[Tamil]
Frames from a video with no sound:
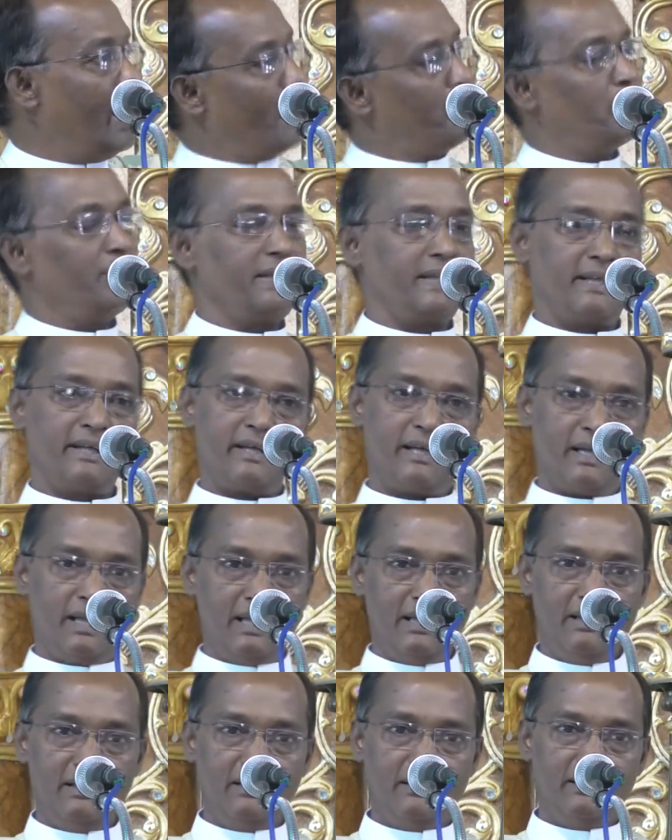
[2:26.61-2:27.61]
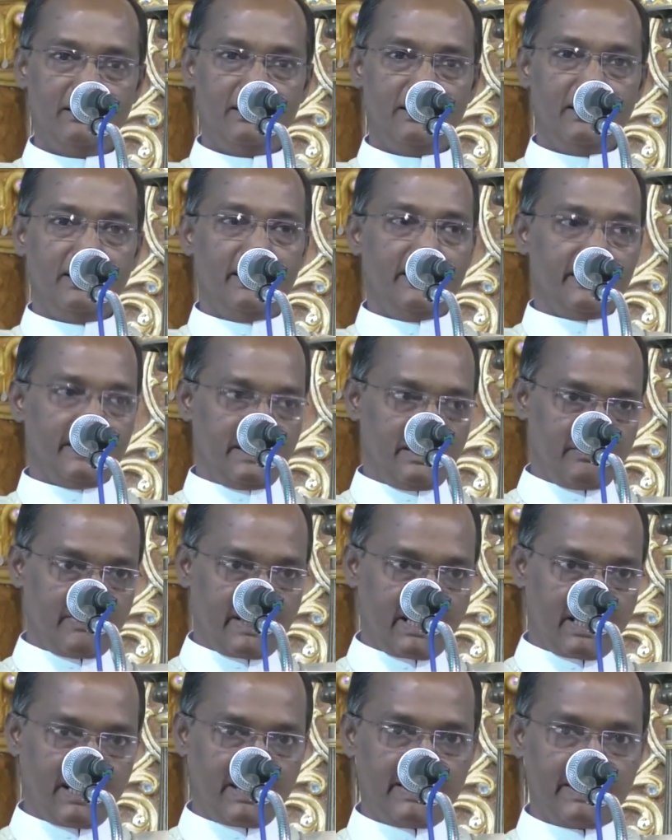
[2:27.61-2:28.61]
அப்படி என்றால்
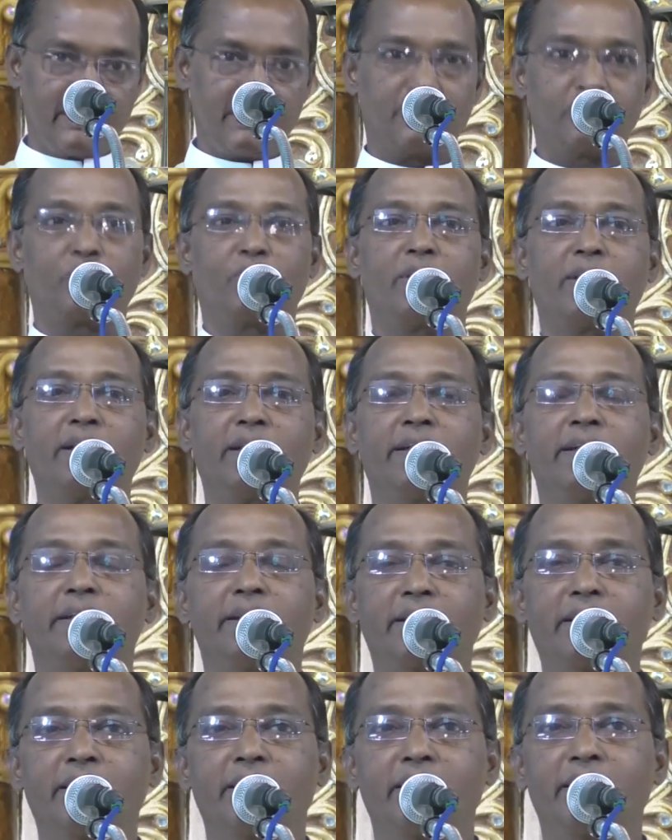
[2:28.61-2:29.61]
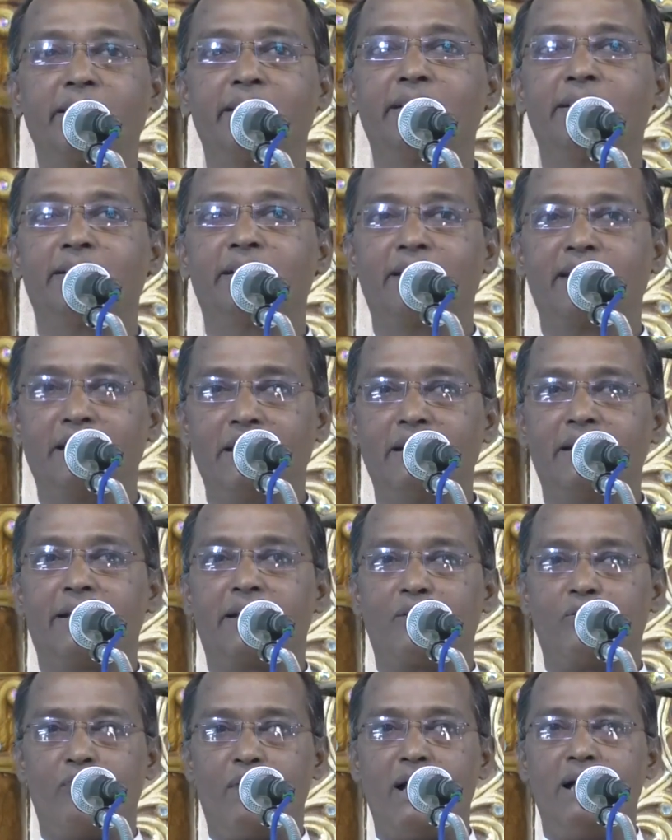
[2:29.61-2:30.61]
இவர்கள் இன்று தொடங்க இருக்கின்ற இந்த
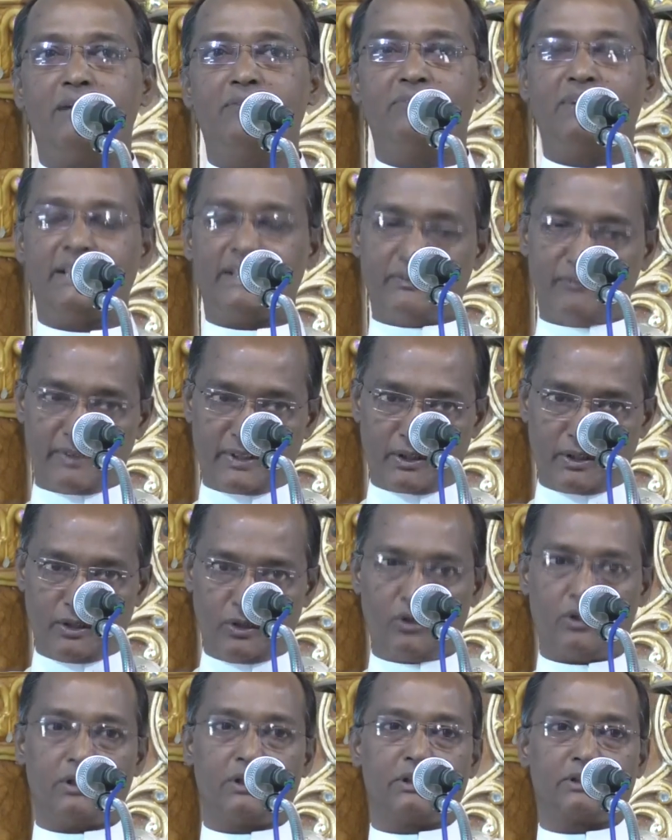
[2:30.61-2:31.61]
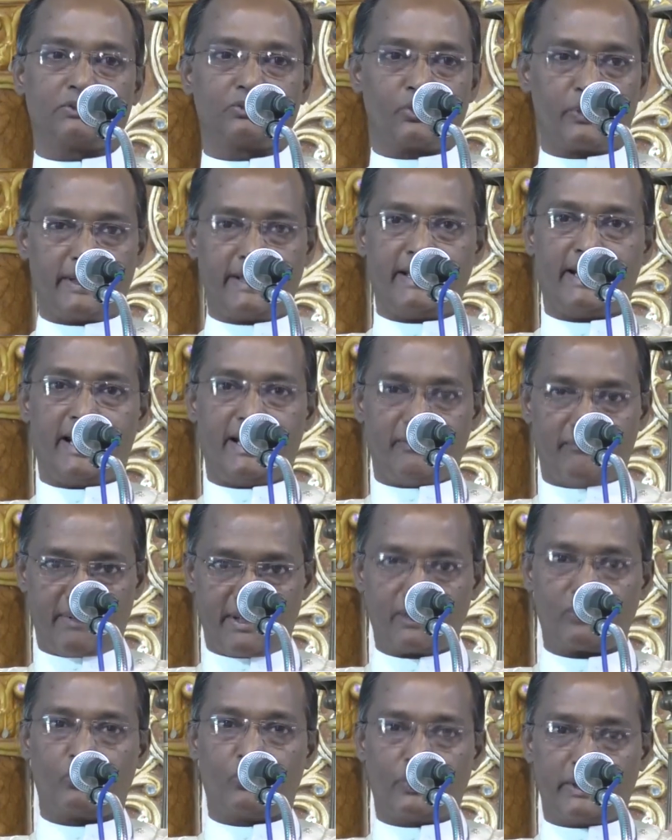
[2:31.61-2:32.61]
இல்லற வாழ்வில் இவர்களோடு துணையாய்
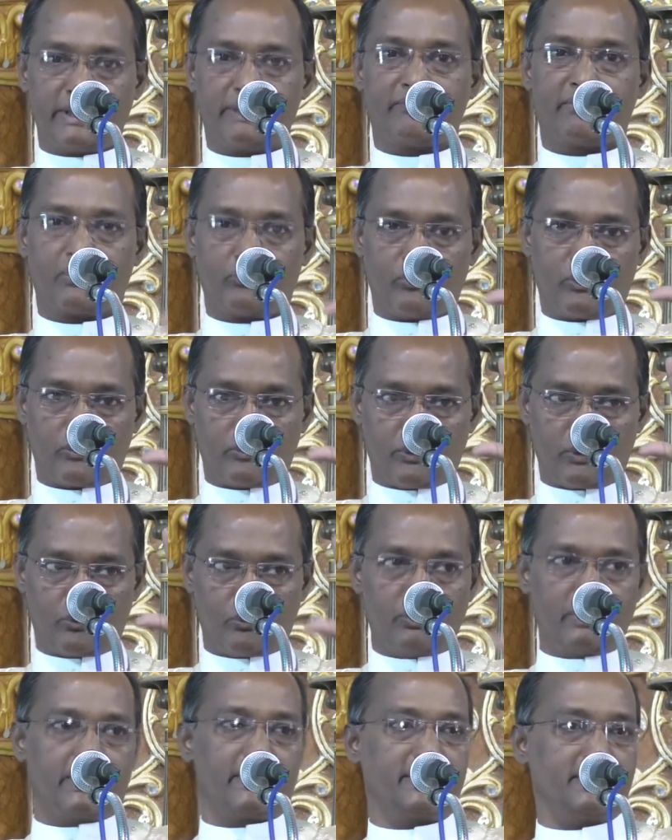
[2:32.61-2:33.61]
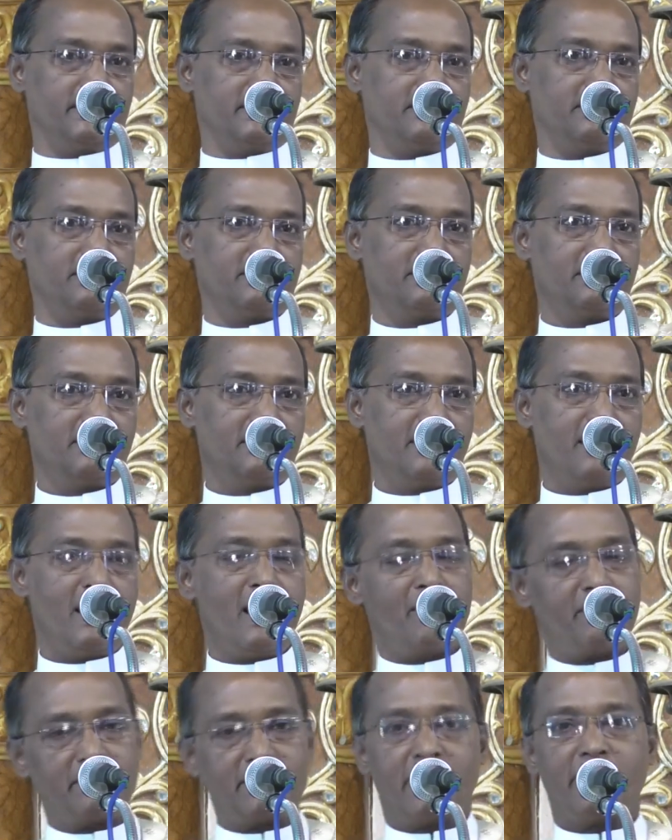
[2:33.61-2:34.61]
வரக்கூடியவர் ஒருவர் உண்டு
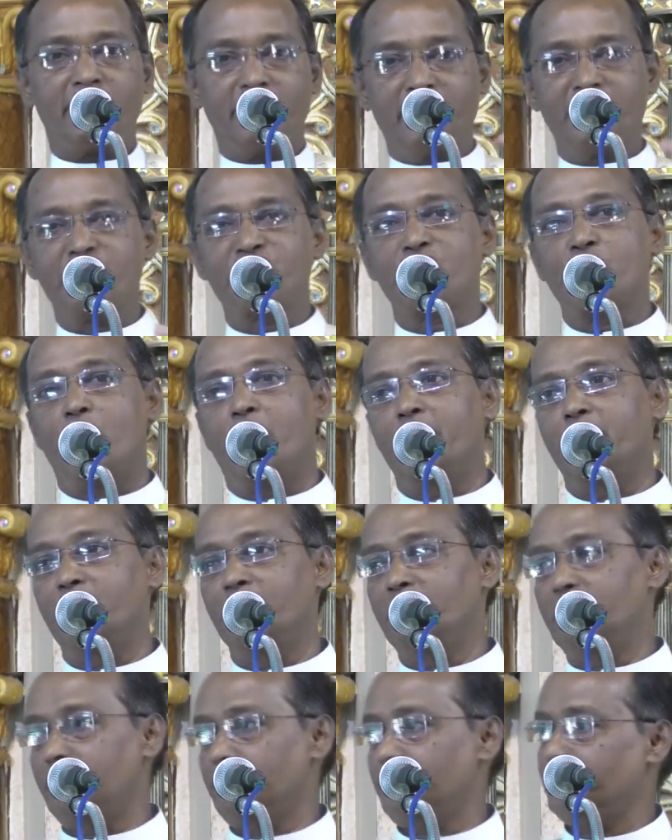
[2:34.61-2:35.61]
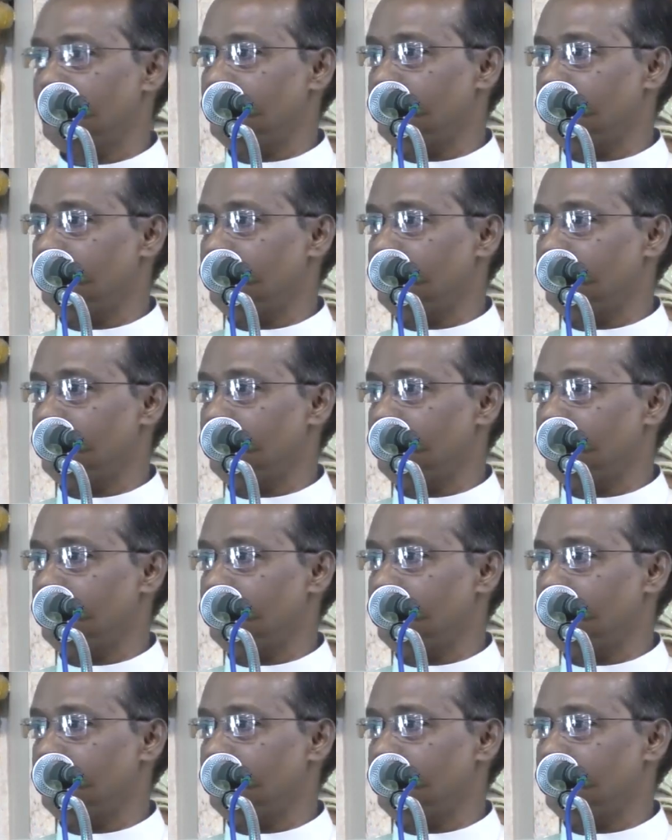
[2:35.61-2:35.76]
அவர்தான் இயேசு ஆண்டவர்